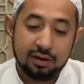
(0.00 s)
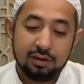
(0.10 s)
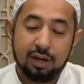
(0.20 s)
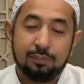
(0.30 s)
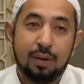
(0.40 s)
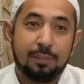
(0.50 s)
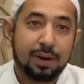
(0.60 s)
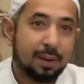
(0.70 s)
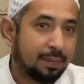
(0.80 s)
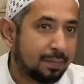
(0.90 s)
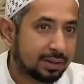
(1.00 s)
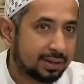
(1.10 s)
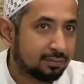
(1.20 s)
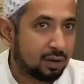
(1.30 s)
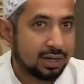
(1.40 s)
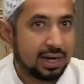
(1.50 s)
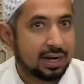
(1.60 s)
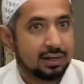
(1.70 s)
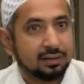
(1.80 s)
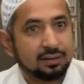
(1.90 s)
Di beberapa pertemuan
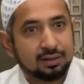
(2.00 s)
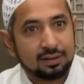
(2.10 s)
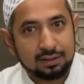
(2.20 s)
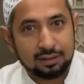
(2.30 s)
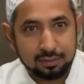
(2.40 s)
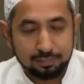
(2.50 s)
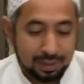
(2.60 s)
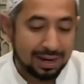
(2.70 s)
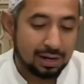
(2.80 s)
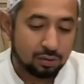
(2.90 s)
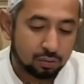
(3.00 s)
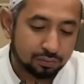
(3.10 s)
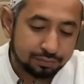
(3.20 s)
yang berlalu.